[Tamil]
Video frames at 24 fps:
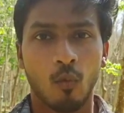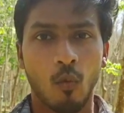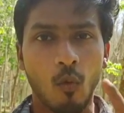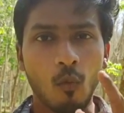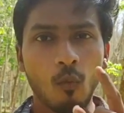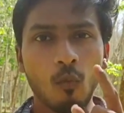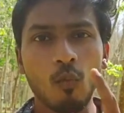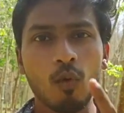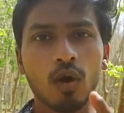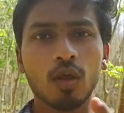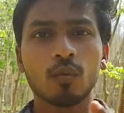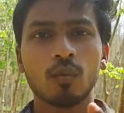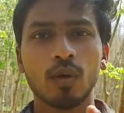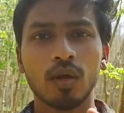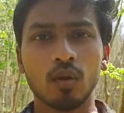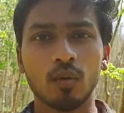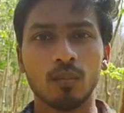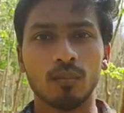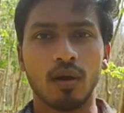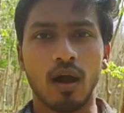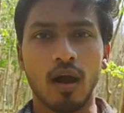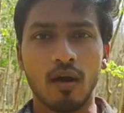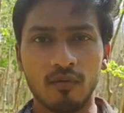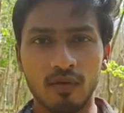ஒவ்வொரு
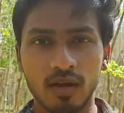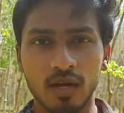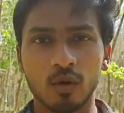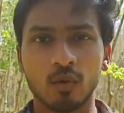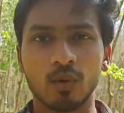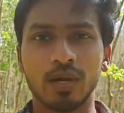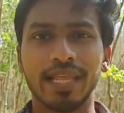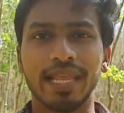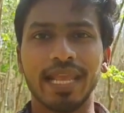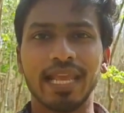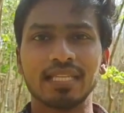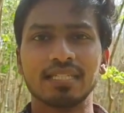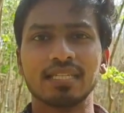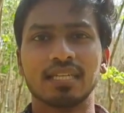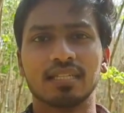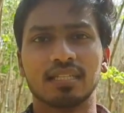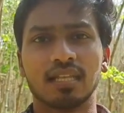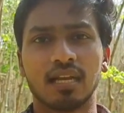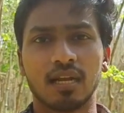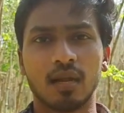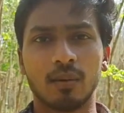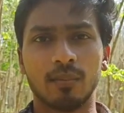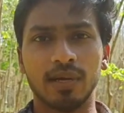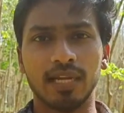ஒவ்வொருவரும் அவங்களுடைய ஏஜுக்கு
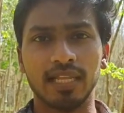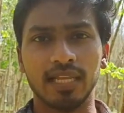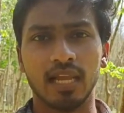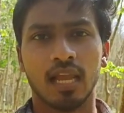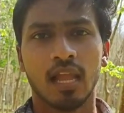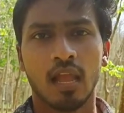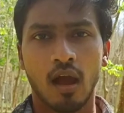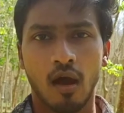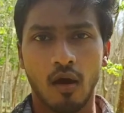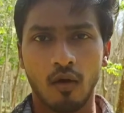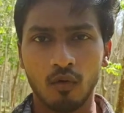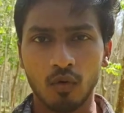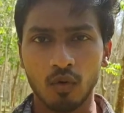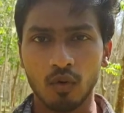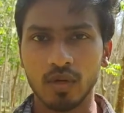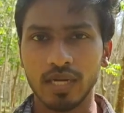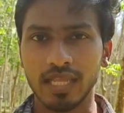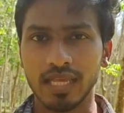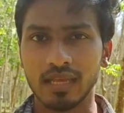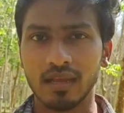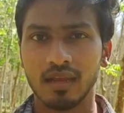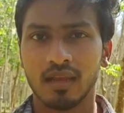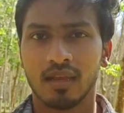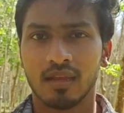தக்கபடி
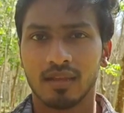அவங்களுடைய